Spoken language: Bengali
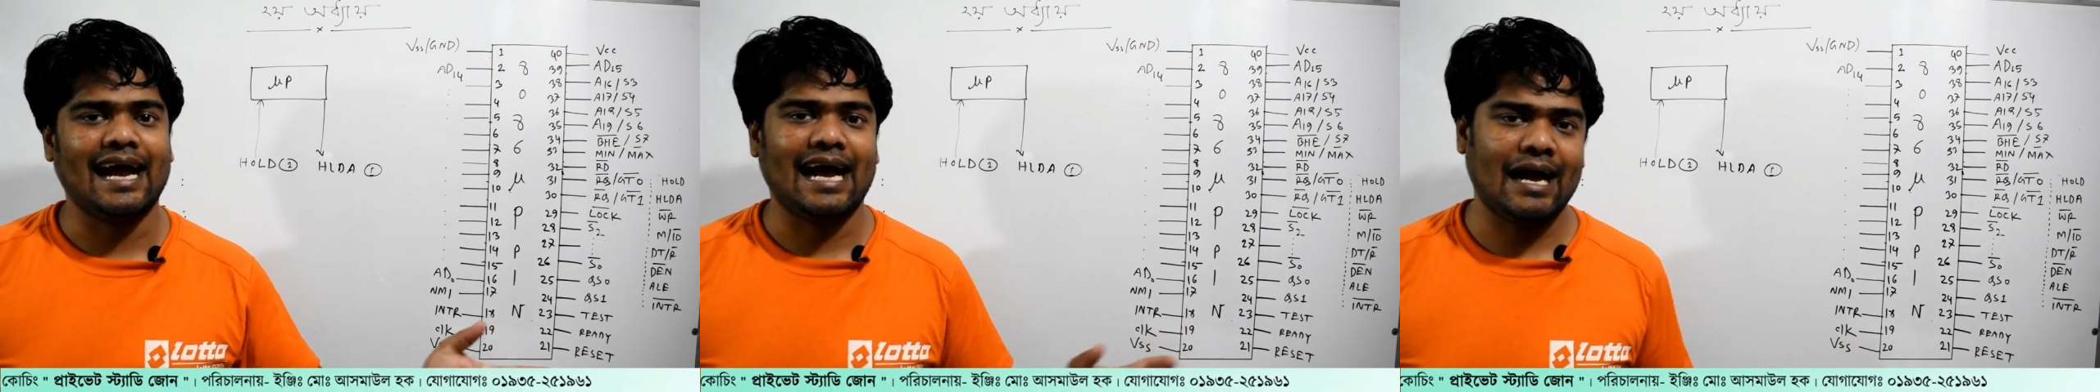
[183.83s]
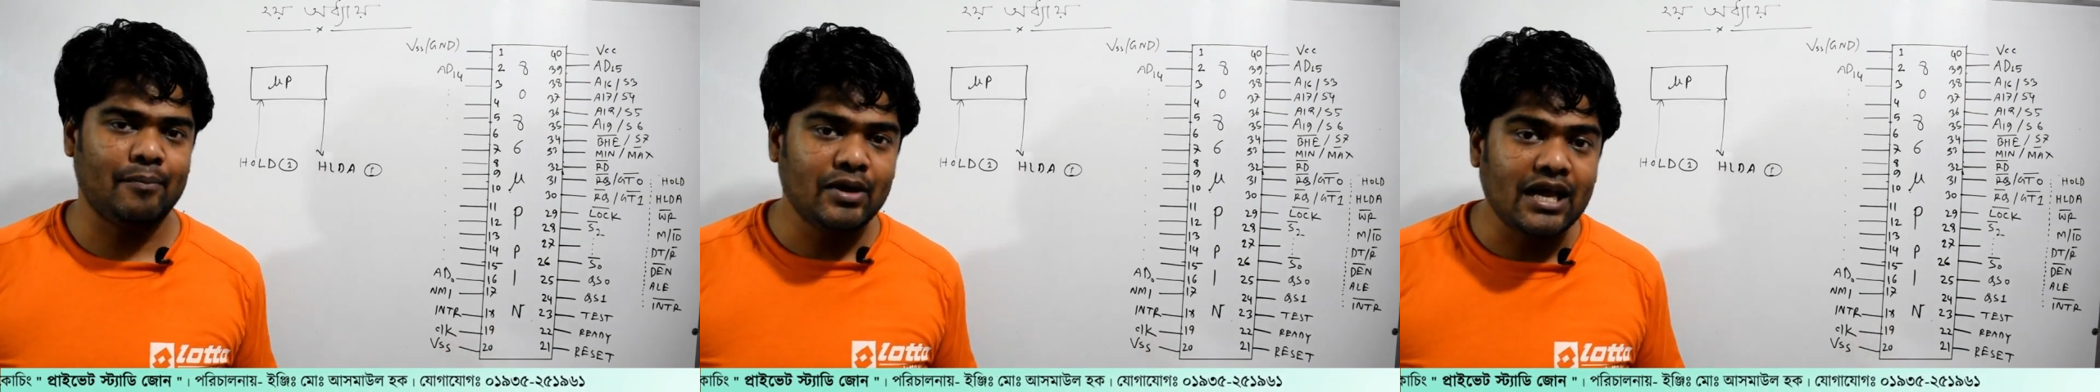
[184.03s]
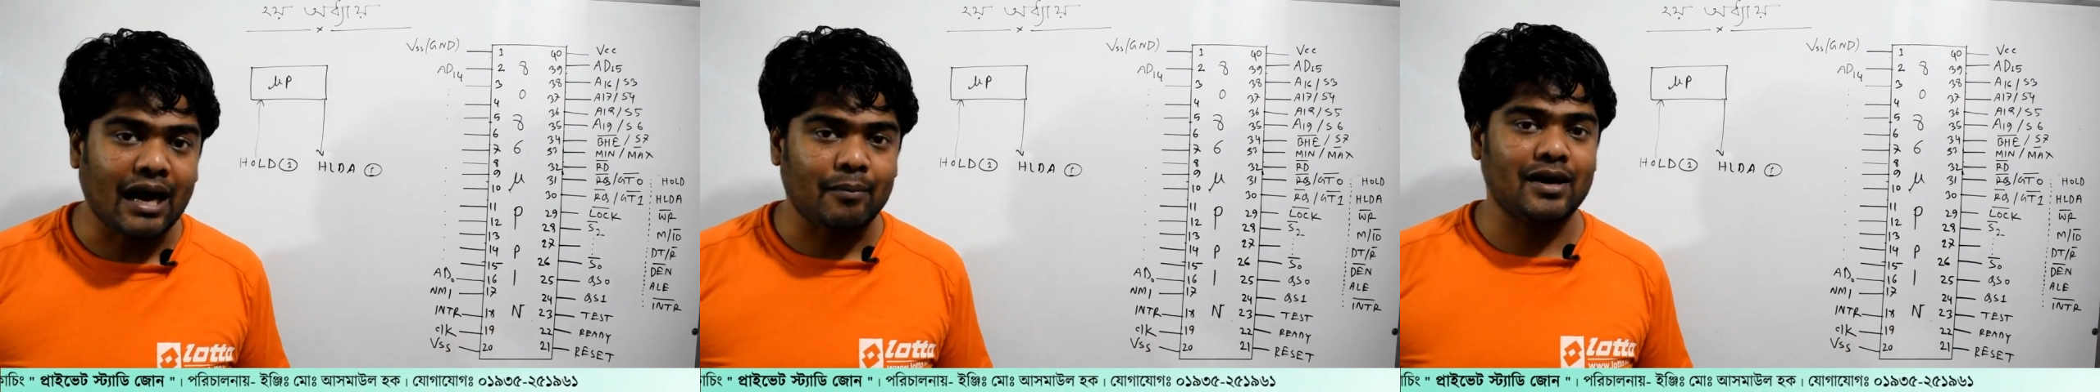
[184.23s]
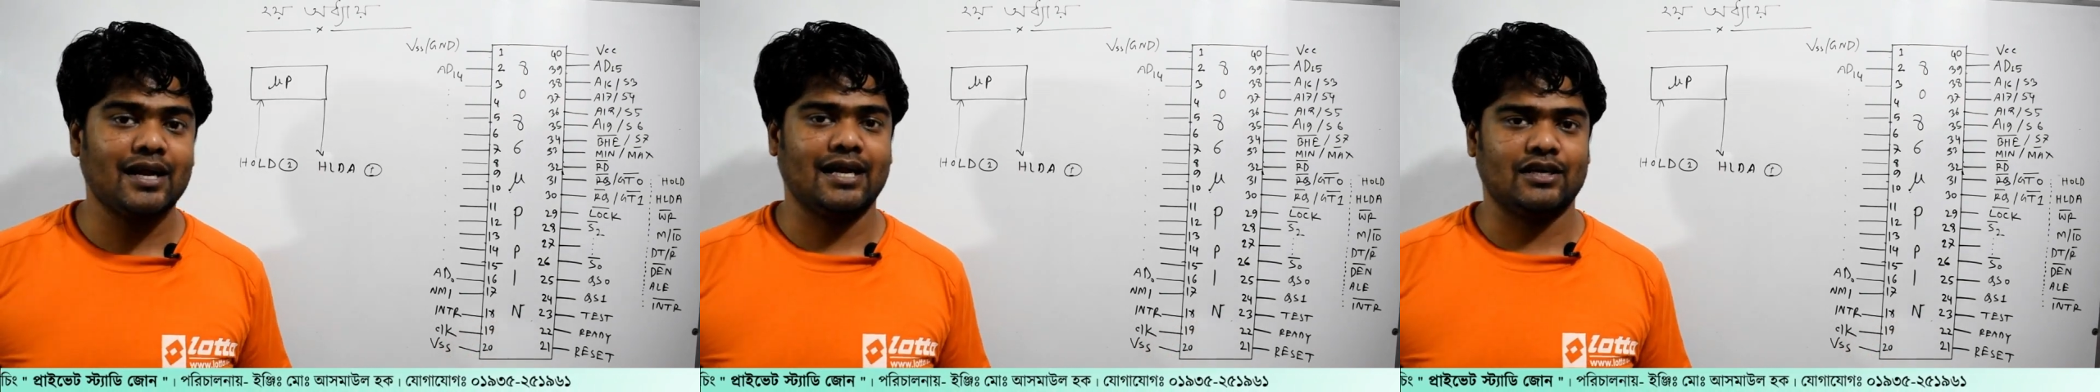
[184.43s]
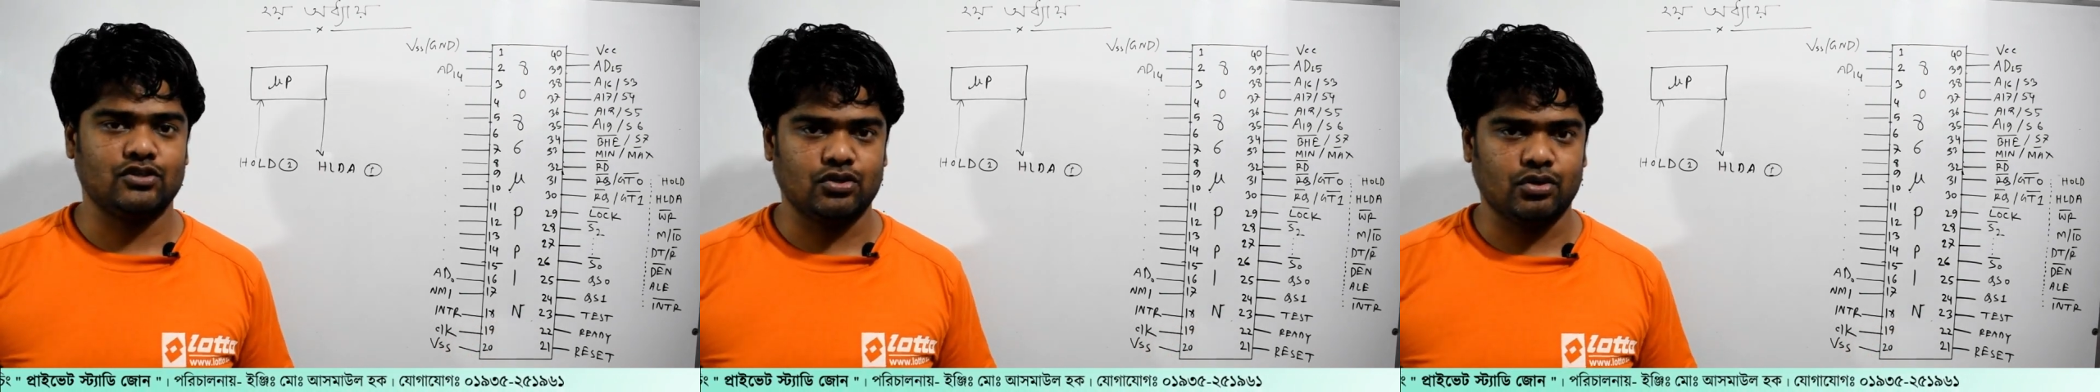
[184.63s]
আমি আমার
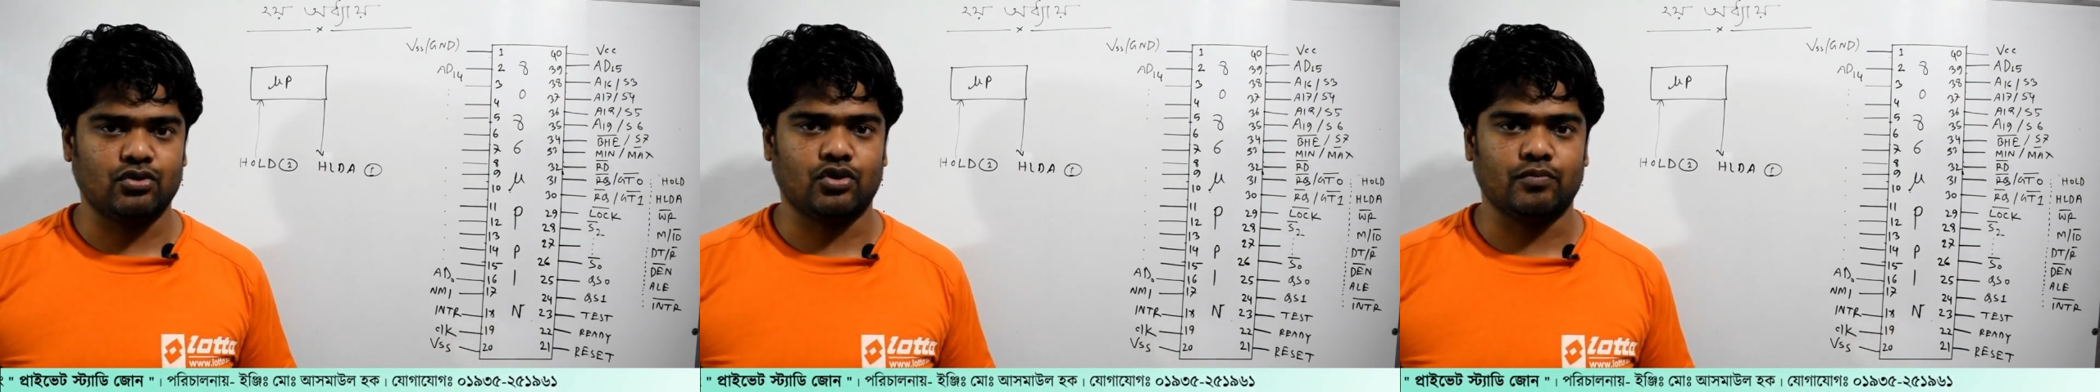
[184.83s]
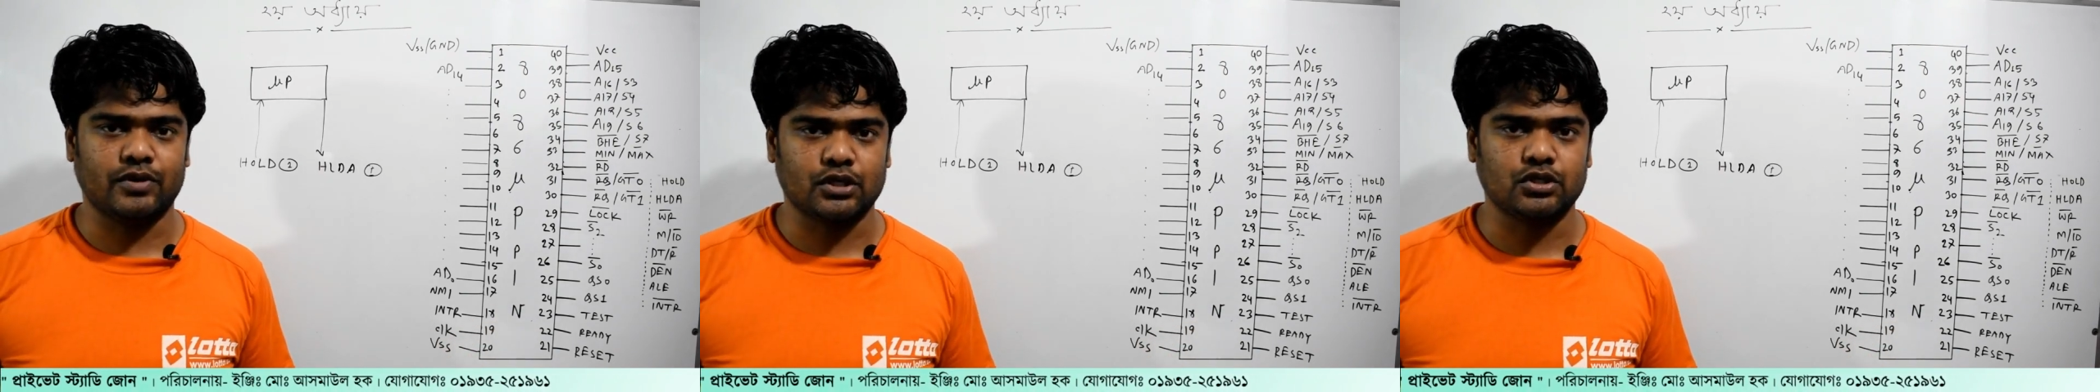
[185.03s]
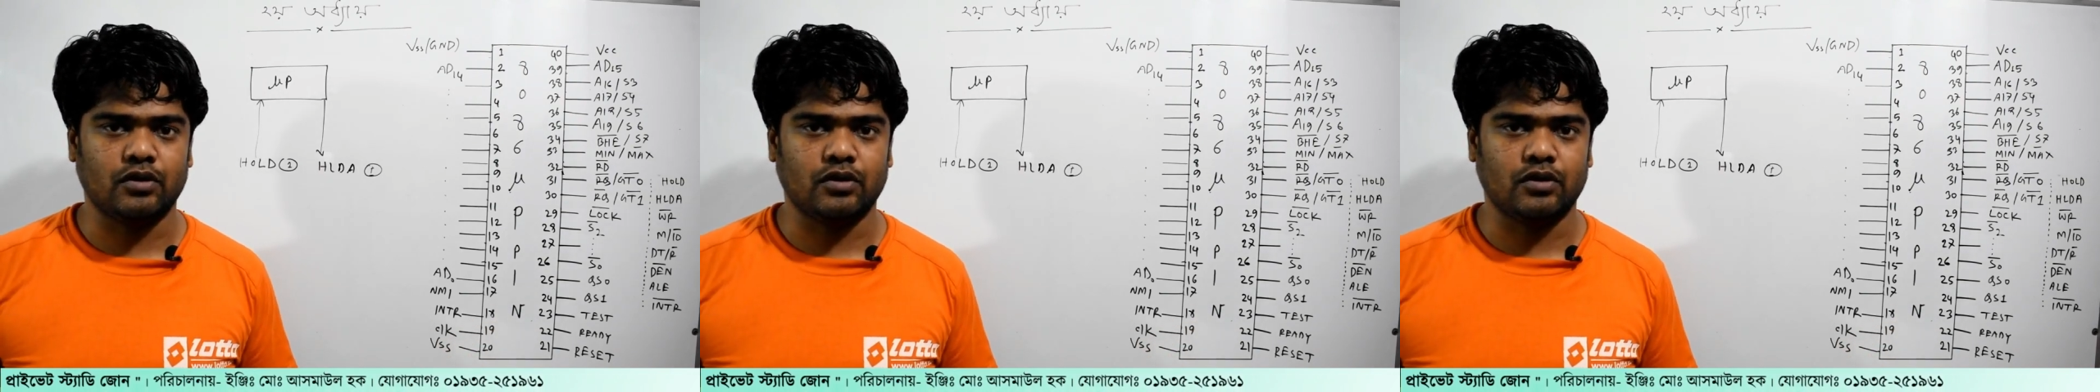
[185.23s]
কার্যক্রমটা